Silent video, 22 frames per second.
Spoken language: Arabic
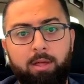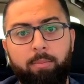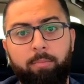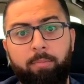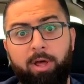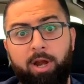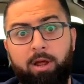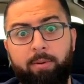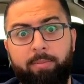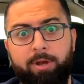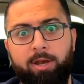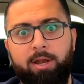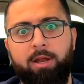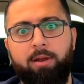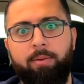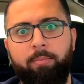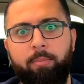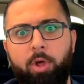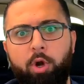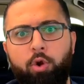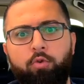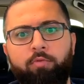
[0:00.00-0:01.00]
مرحبا
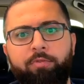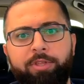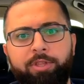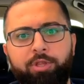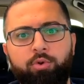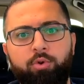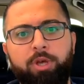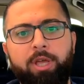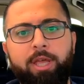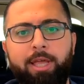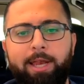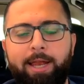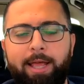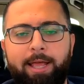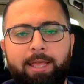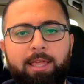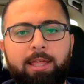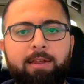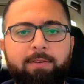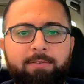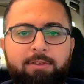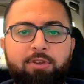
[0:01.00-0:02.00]
مروا فيديوهين
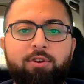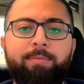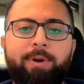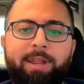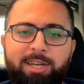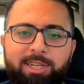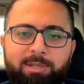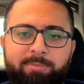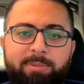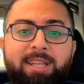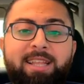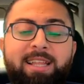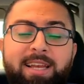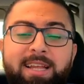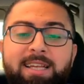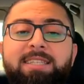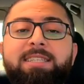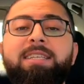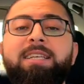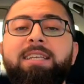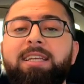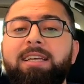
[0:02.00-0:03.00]
حكينا فيهم عن إجابات
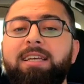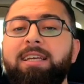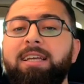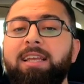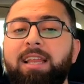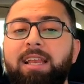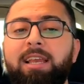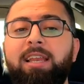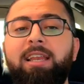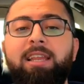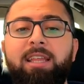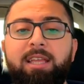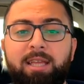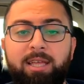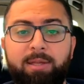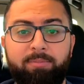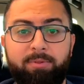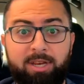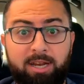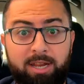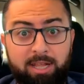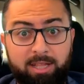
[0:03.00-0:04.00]
الأسئلة
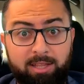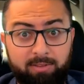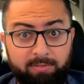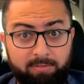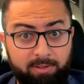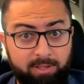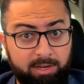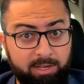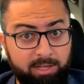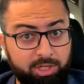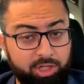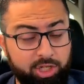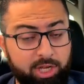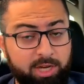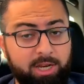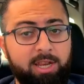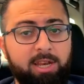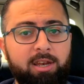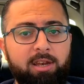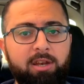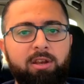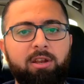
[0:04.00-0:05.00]
اللي بتنحط في
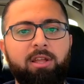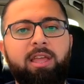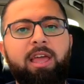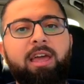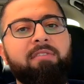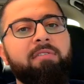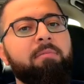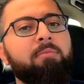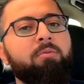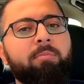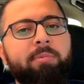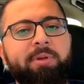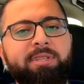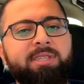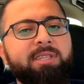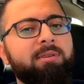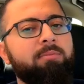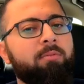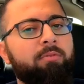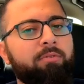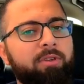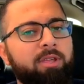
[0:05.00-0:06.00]
التشانل كان في منهم
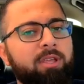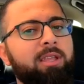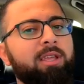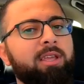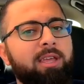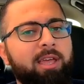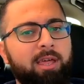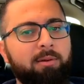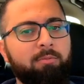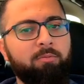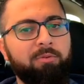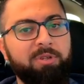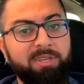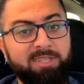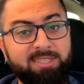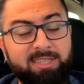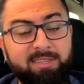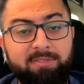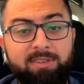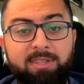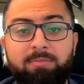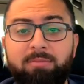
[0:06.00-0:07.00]
أسئلة مفيدة كان
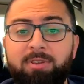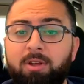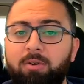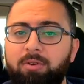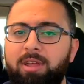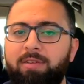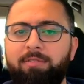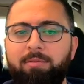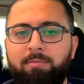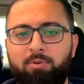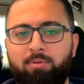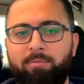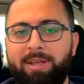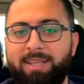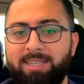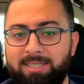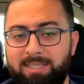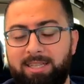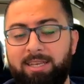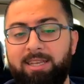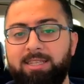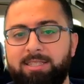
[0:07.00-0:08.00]
ممكن نستفيد منها وكان في منهم
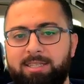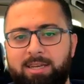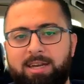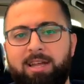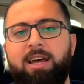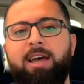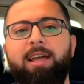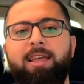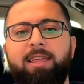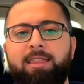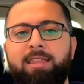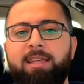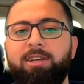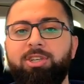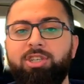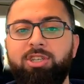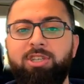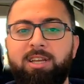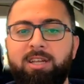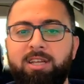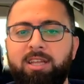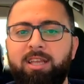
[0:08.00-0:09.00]
أسئلة صراحة
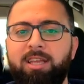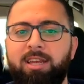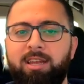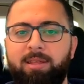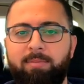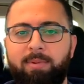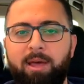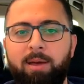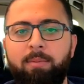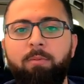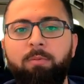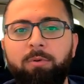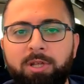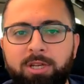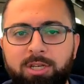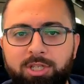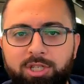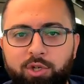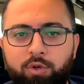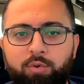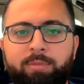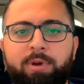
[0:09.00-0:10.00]
كثير جنريك إحنا ما
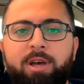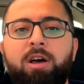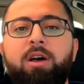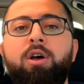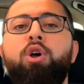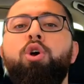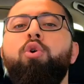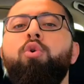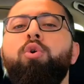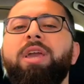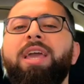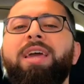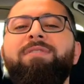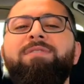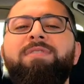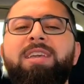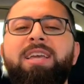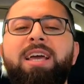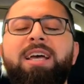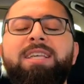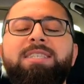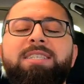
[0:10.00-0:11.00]
ممكن نجاوبها
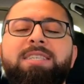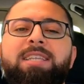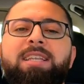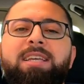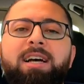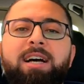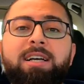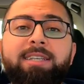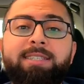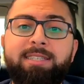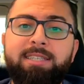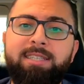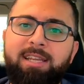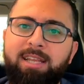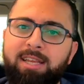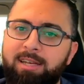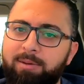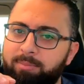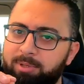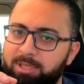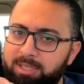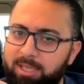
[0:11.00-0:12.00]
كان في أسئلة
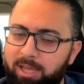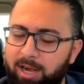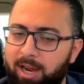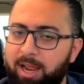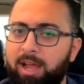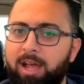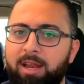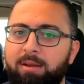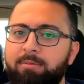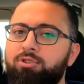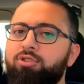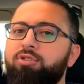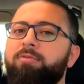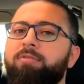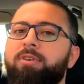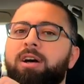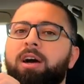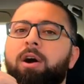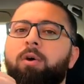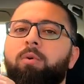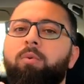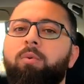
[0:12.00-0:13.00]
أصلا بصراحة أنا
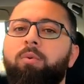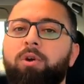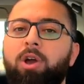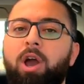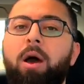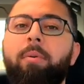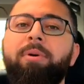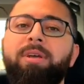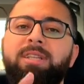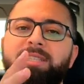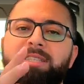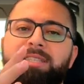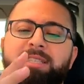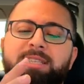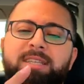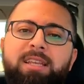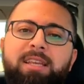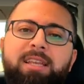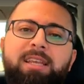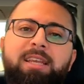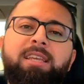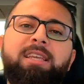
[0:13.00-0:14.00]
بشوفها أو
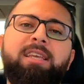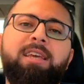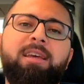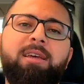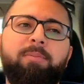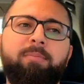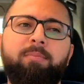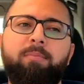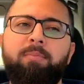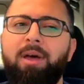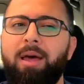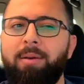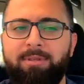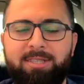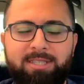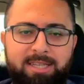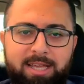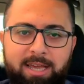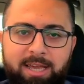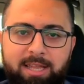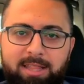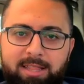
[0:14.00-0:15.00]
كومنتس اللي هي ما
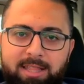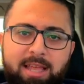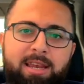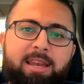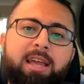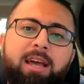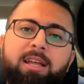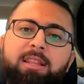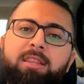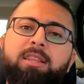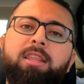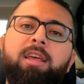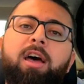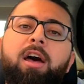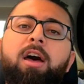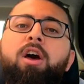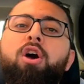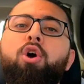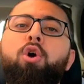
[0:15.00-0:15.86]
بتساعد لا اللي حطها